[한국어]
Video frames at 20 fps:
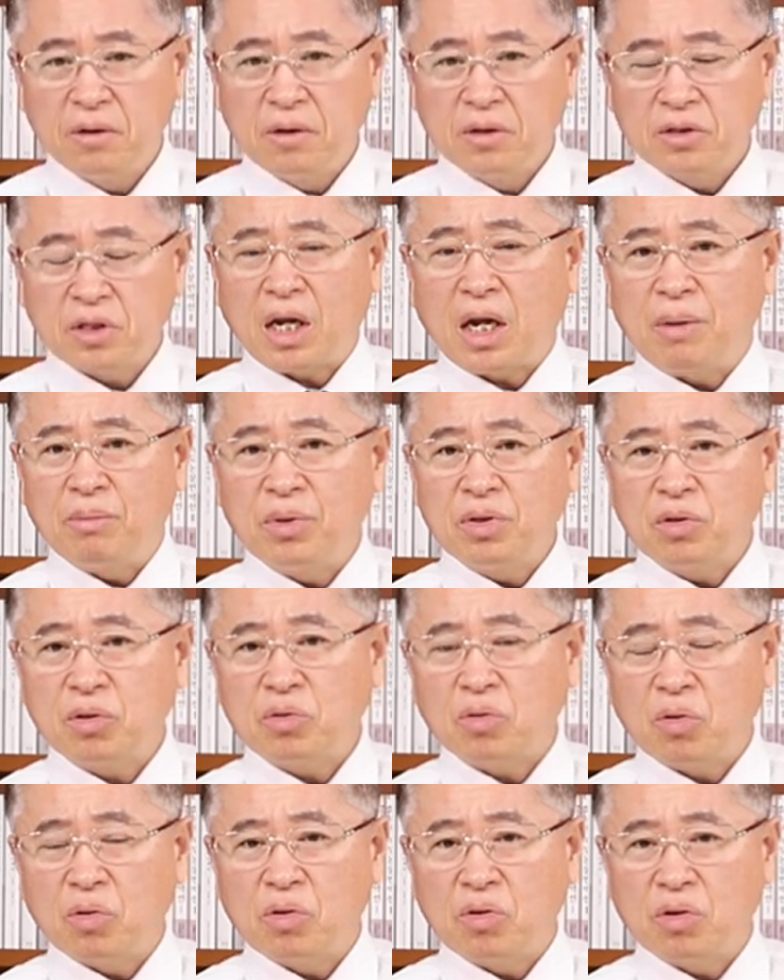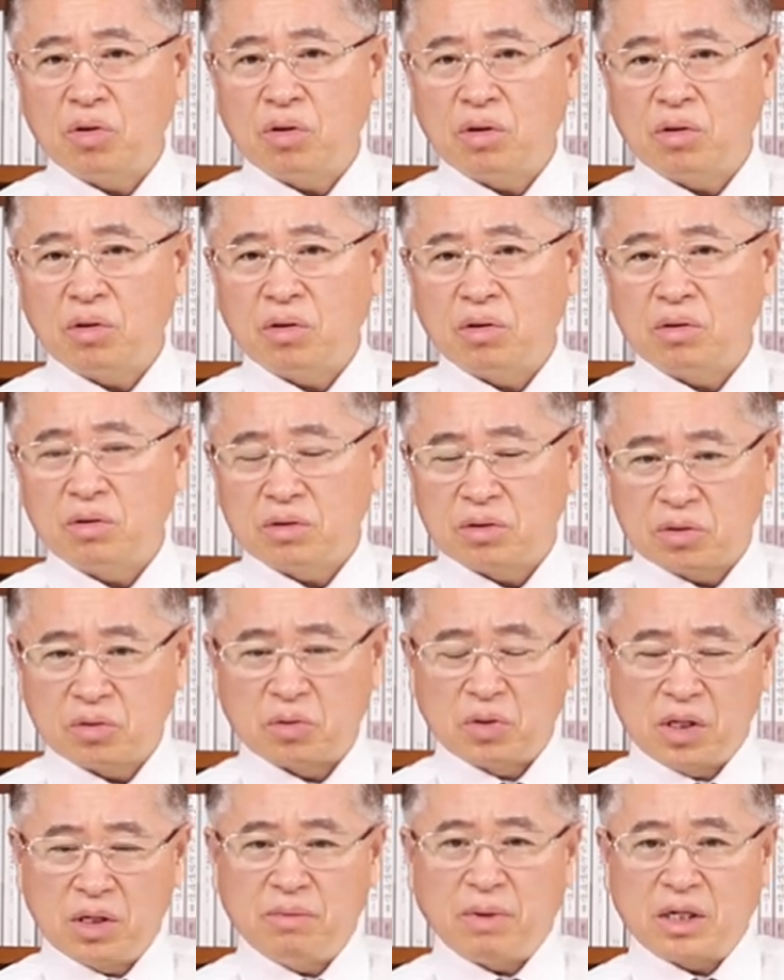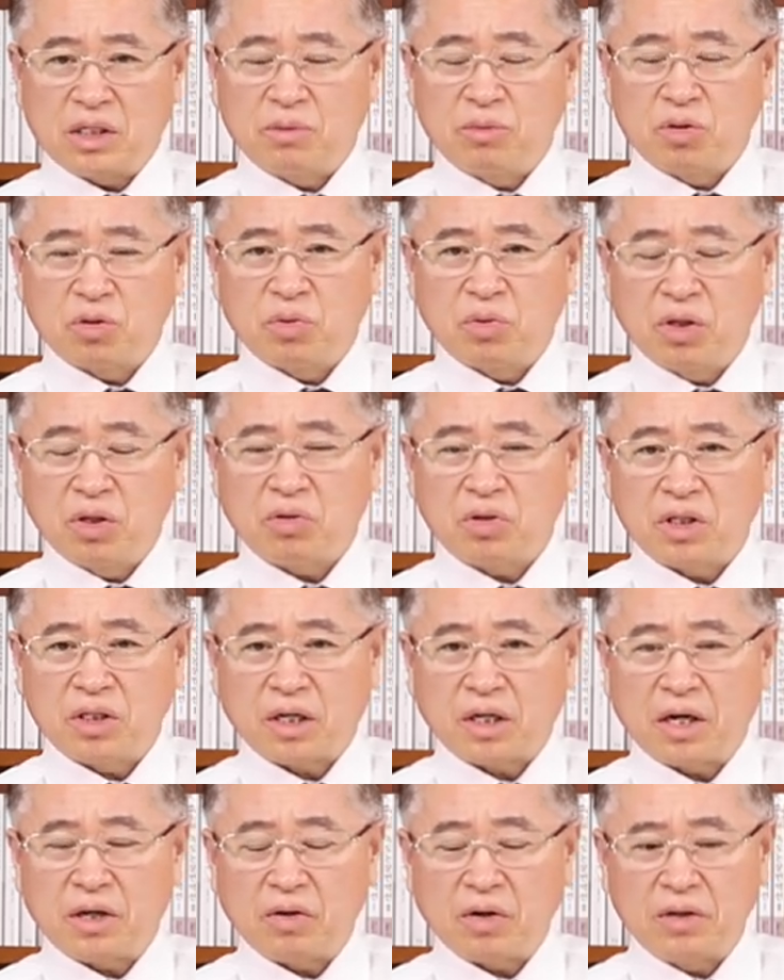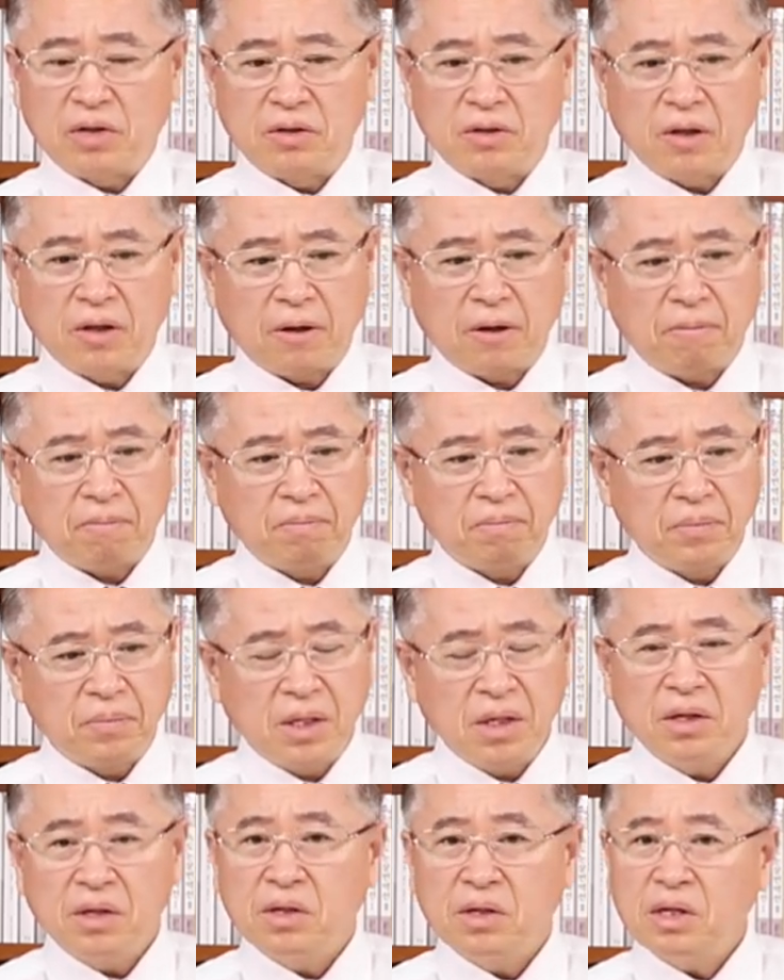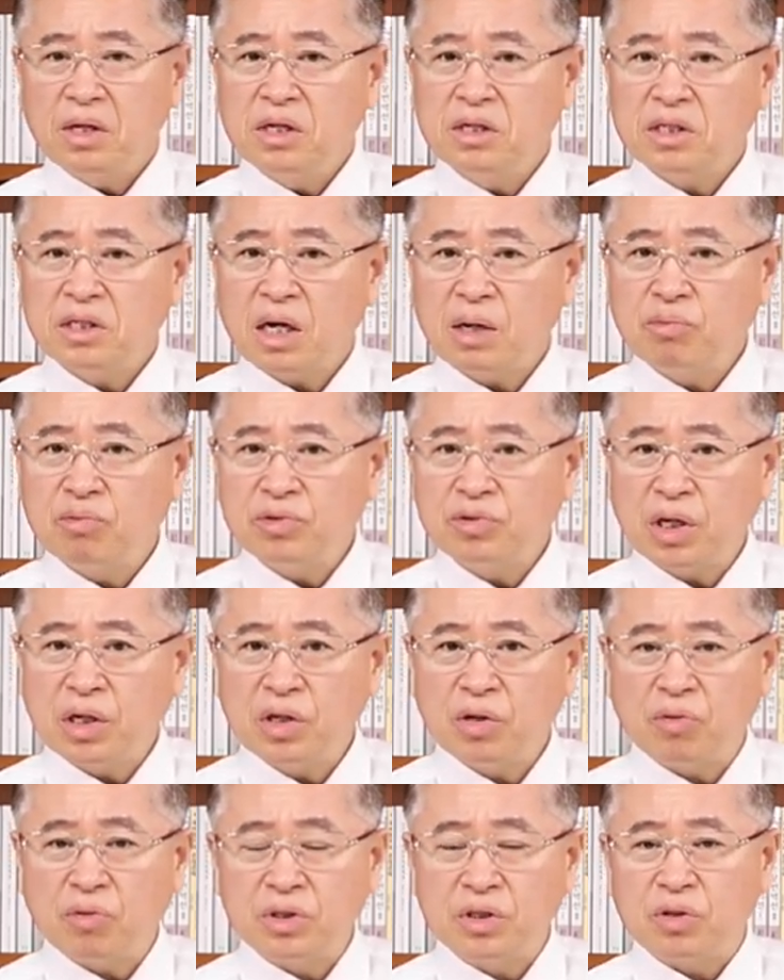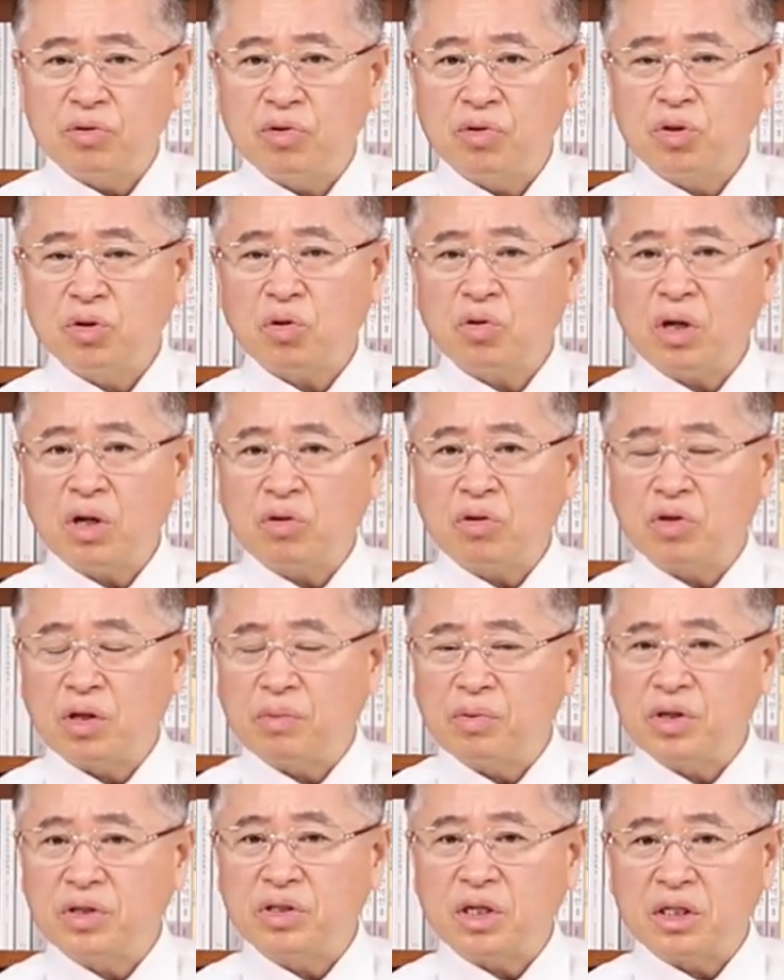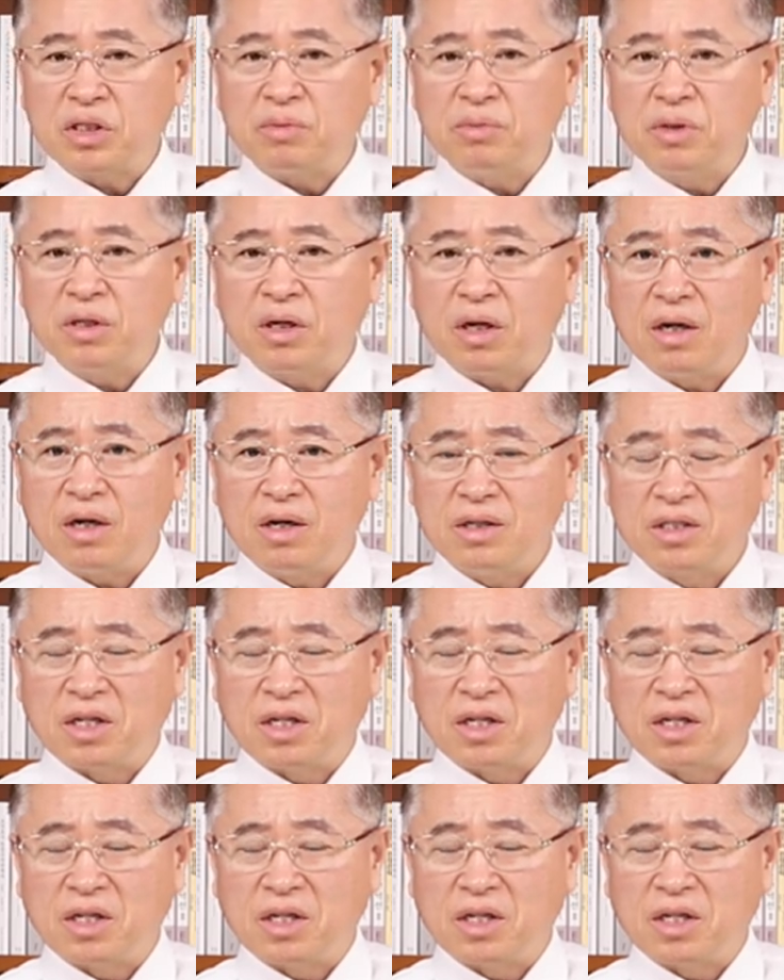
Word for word: 자, 한 번 더 또, 어, 또 이 말씀을 좀 드리고 시작해야 되겠는데, 일사부재리 원칙, 우리 초등학교 대표였지 않습니까?